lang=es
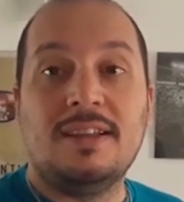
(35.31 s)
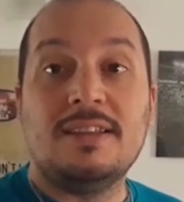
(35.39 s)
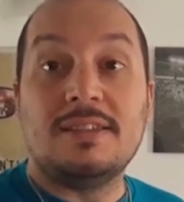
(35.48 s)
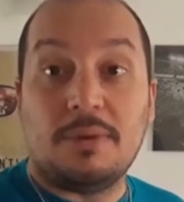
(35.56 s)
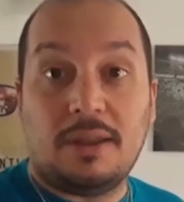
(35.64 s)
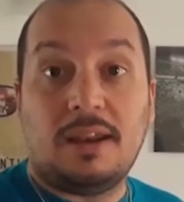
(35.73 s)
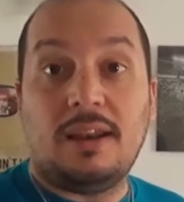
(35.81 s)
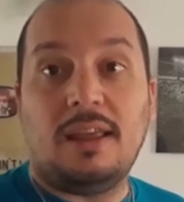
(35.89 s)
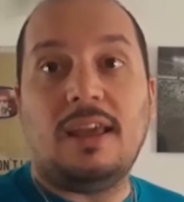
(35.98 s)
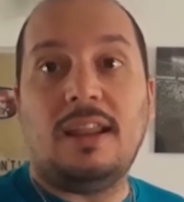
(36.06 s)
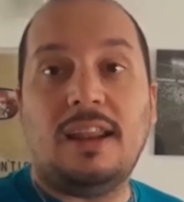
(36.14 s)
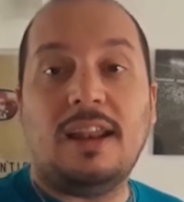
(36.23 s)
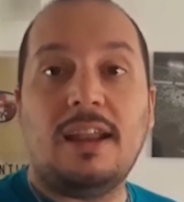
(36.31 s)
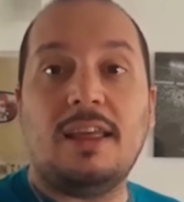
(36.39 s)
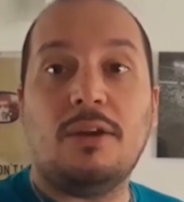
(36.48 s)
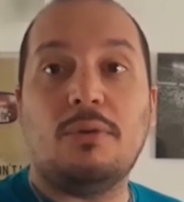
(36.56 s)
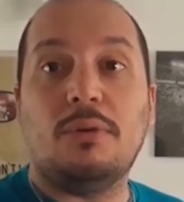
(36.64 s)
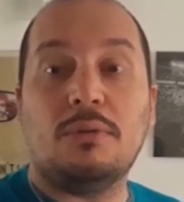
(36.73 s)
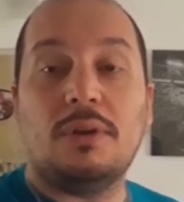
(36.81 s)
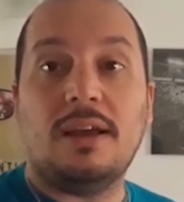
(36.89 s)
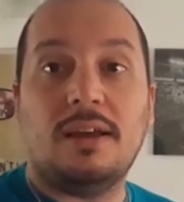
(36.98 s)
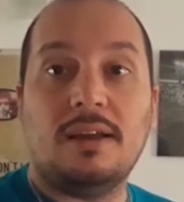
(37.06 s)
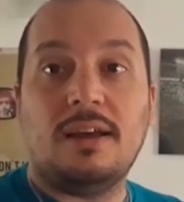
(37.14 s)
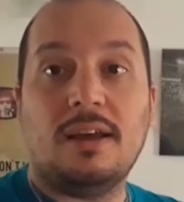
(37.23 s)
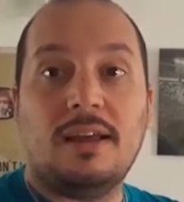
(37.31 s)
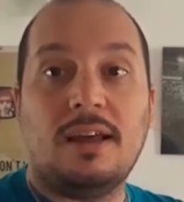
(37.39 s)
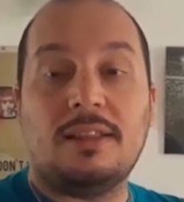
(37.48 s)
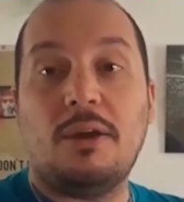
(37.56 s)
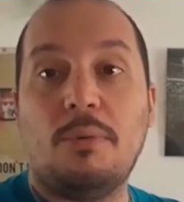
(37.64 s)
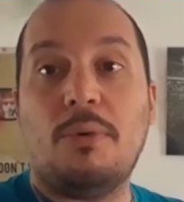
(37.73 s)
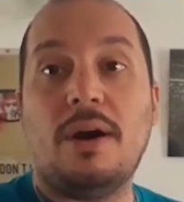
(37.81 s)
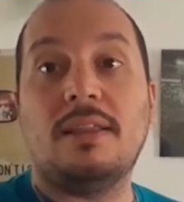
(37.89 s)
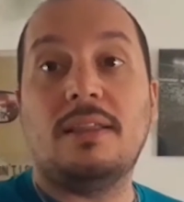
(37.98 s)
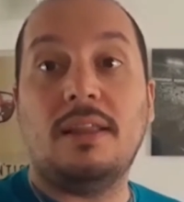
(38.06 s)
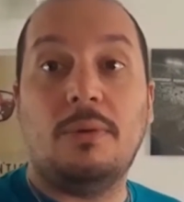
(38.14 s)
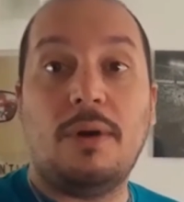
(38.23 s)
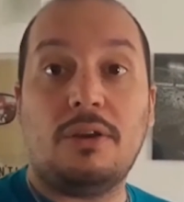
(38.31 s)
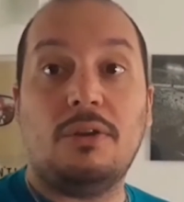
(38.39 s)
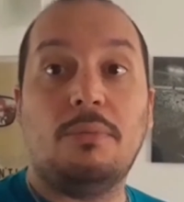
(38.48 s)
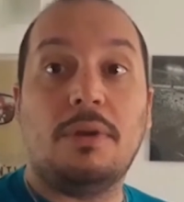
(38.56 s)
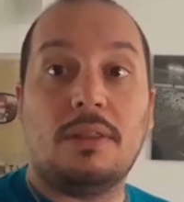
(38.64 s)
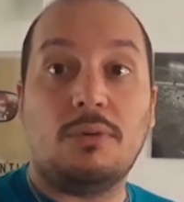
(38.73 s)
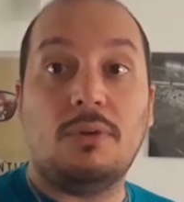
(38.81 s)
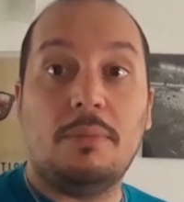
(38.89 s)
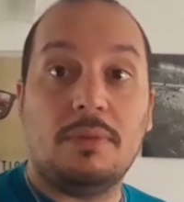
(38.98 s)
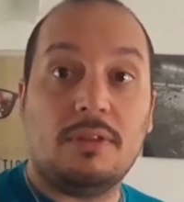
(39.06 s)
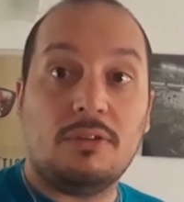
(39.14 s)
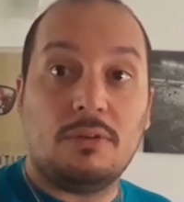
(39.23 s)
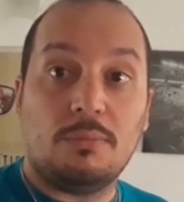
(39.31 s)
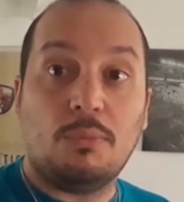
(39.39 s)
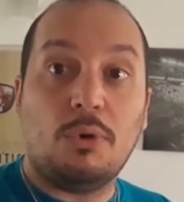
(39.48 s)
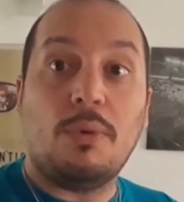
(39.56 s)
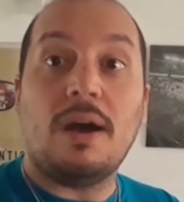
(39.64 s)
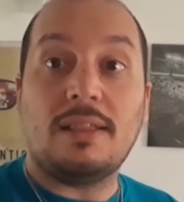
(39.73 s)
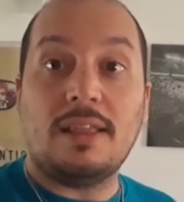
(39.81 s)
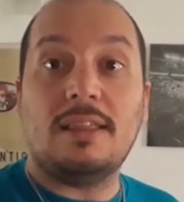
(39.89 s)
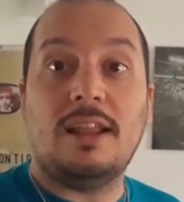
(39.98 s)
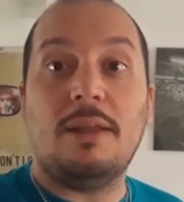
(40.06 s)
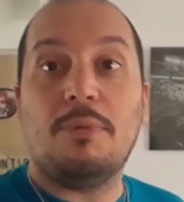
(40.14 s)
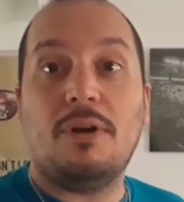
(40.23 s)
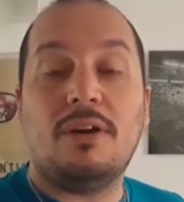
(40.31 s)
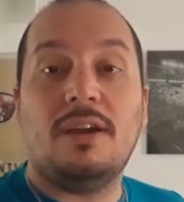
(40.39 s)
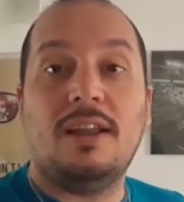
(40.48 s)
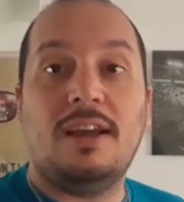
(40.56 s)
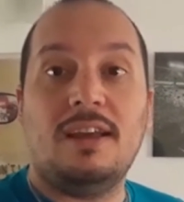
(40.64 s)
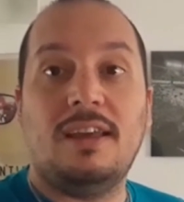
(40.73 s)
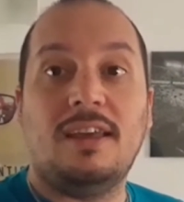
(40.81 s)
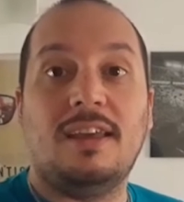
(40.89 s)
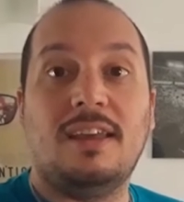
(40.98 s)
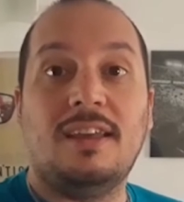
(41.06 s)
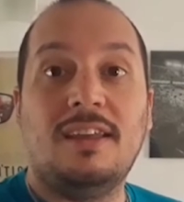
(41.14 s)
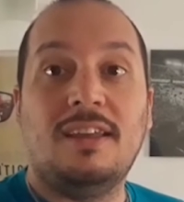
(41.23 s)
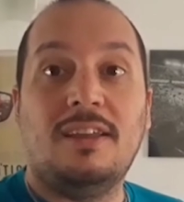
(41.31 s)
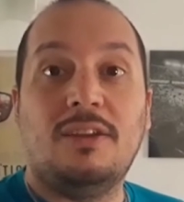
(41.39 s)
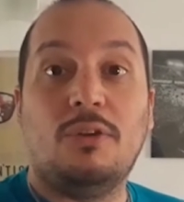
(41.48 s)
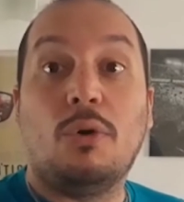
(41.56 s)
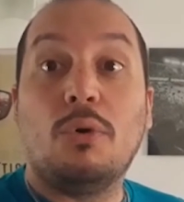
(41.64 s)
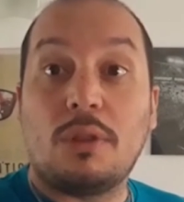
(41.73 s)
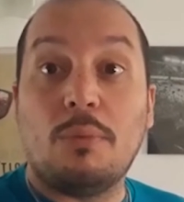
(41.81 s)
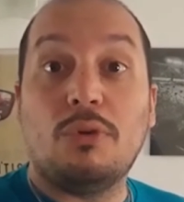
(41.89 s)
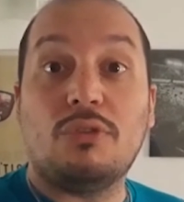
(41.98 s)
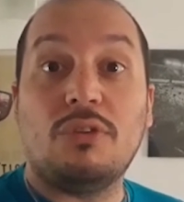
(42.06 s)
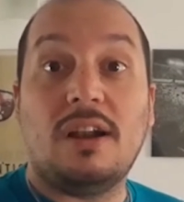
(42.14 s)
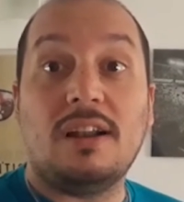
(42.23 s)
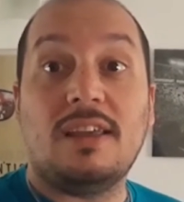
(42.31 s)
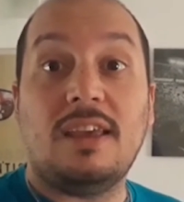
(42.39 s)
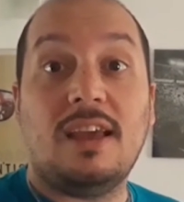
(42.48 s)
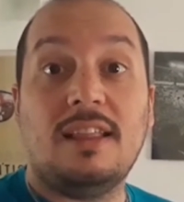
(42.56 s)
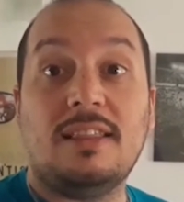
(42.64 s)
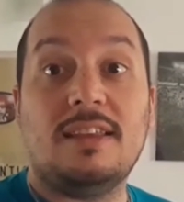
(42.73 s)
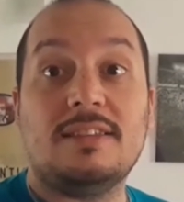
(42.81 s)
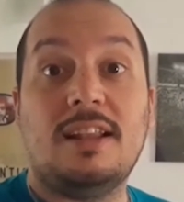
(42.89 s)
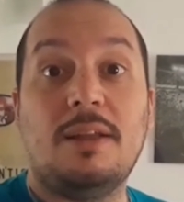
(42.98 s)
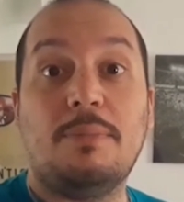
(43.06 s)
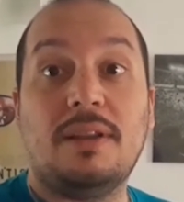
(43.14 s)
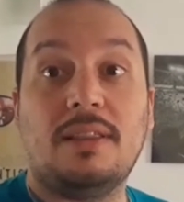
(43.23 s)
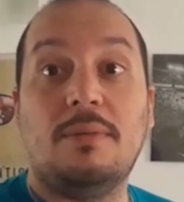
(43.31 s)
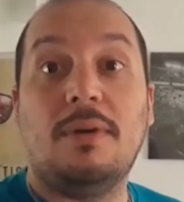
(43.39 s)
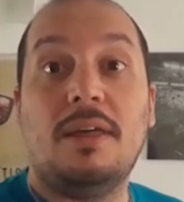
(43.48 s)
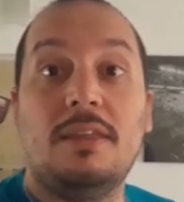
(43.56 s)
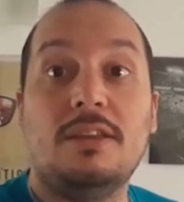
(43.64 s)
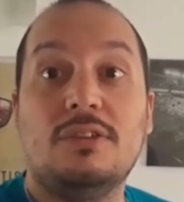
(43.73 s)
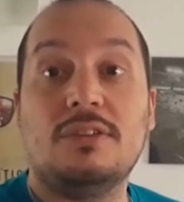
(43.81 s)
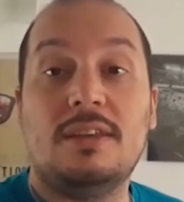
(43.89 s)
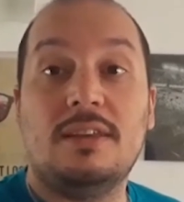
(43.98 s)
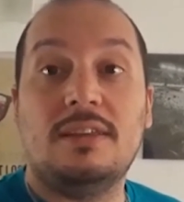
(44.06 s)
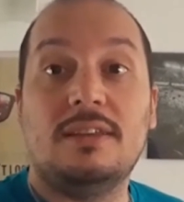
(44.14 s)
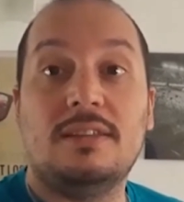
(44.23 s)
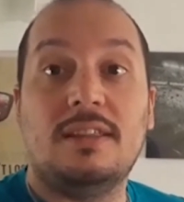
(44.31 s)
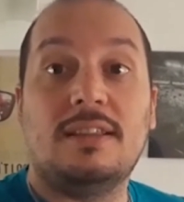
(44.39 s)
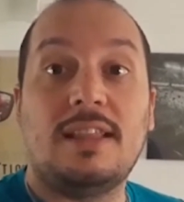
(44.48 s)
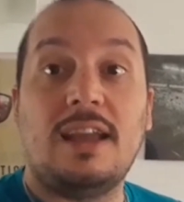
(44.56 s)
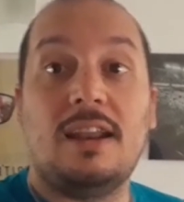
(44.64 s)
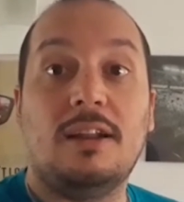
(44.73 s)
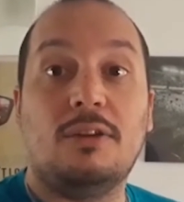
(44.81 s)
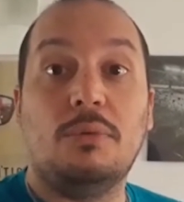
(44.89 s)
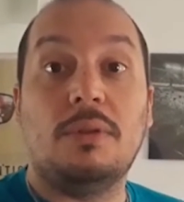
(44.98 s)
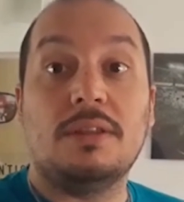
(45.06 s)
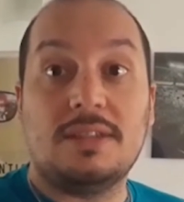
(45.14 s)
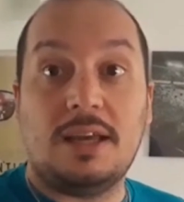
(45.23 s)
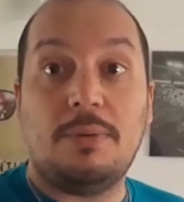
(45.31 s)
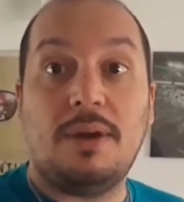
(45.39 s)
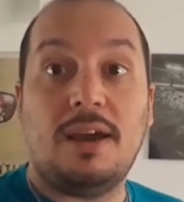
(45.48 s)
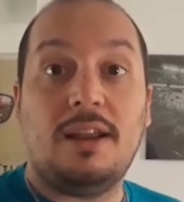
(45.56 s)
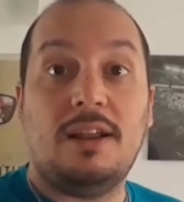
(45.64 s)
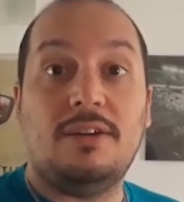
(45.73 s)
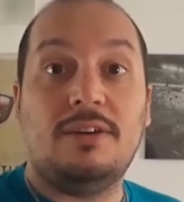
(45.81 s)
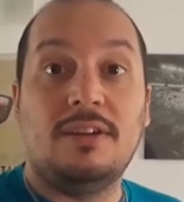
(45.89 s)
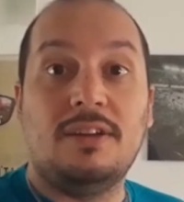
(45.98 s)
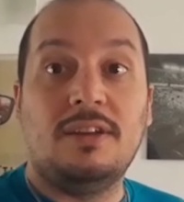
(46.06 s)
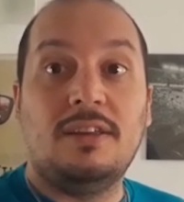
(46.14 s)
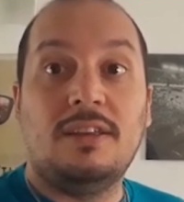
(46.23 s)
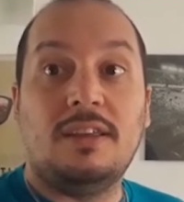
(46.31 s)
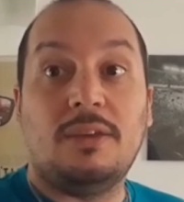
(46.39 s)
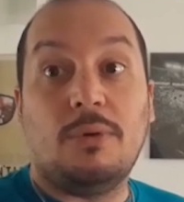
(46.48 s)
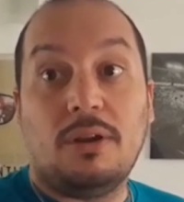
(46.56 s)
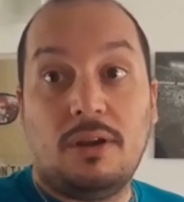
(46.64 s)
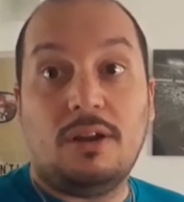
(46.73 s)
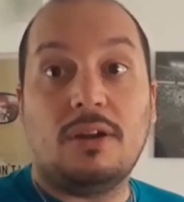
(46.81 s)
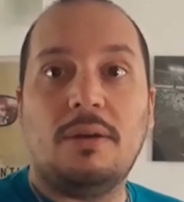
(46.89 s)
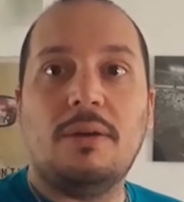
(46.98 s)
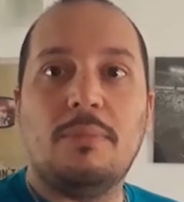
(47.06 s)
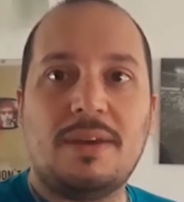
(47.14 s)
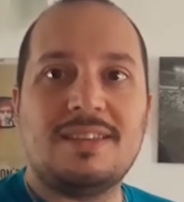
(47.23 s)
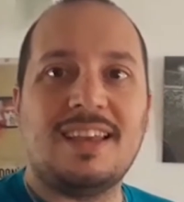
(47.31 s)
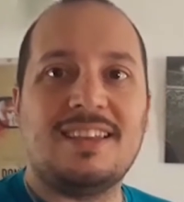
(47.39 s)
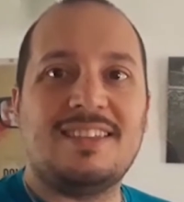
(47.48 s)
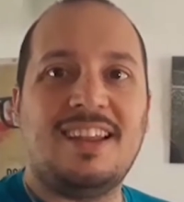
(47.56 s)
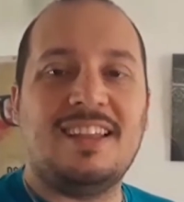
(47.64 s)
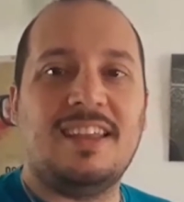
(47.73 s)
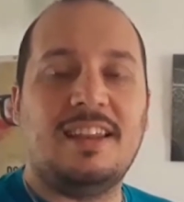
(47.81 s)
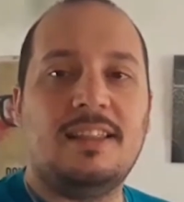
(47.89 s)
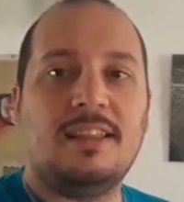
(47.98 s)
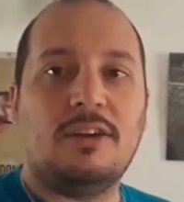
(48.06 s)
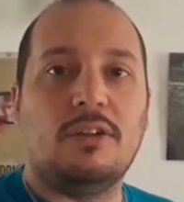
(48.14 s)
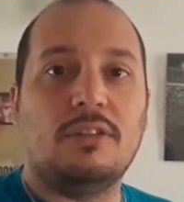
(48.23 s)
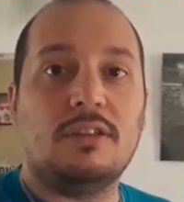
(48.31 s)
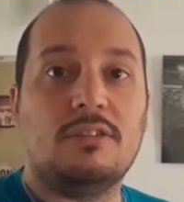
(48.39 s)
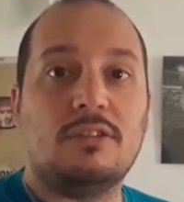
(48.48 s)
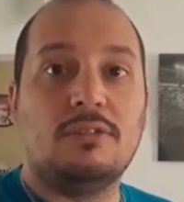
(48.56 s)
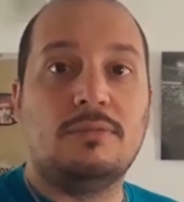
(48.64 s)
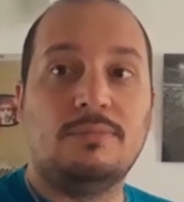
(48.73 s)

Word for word: Si bien en el área de cultura activamos bastante en el barrio y particularmente yo voy bastante a la piojera, eh, nos gusta mucho ir al gigante, esa es la parte más dichosa de, estar en el club, de ser Belgrano y bueno, es lo que más se extraña en este contexto.